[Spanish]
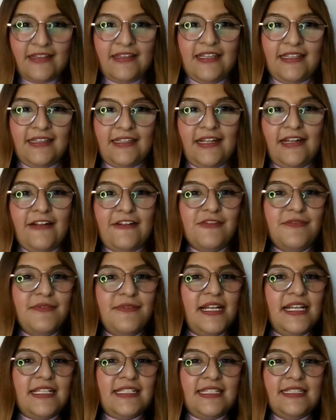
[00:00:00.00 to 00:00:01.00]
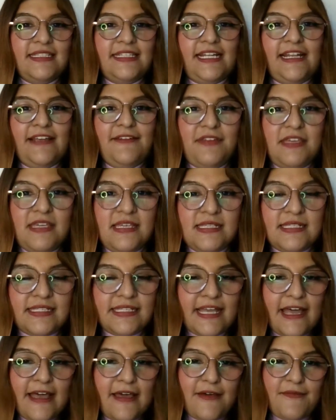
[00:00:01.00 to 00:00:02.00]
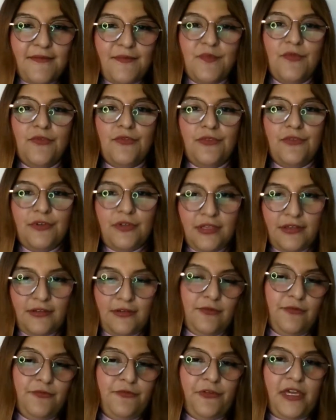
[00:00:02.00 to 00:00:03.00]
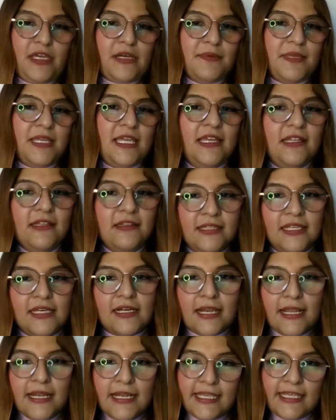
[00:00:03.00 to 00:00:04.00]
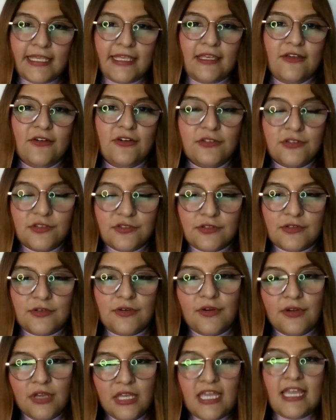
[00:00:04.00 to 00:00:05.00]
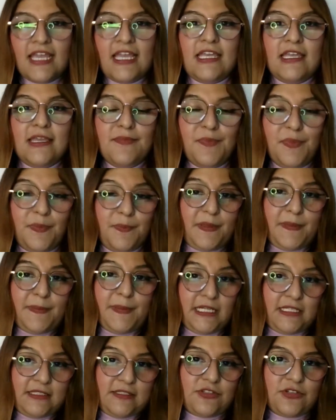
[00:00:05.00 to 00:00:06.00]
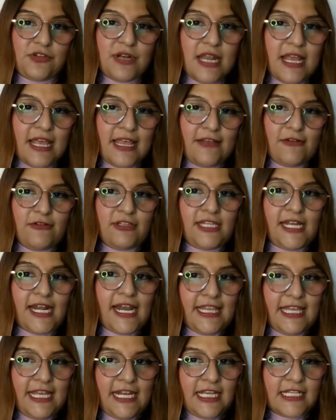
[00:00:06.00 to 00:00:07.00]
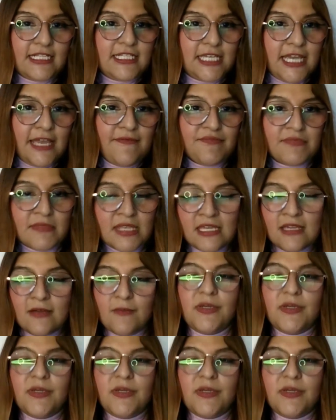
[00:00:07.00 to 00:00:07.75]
de telenovelas de Televisa, muy ferviente religioso y pues, persona de ultraderecha,